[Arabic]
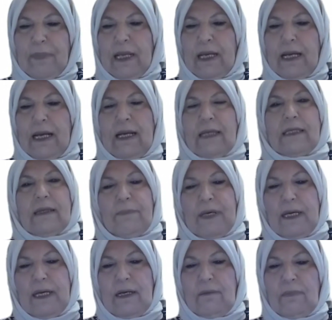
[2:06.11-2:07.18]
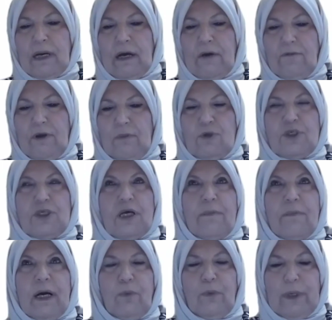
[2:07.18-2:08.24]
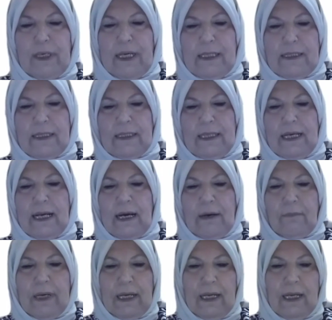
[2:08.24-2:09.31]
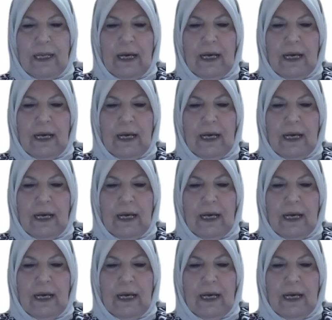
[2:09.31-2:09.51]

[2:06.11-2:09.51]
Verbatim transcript: لأن تمكين المرأة في المجتمع وريادة الأعمال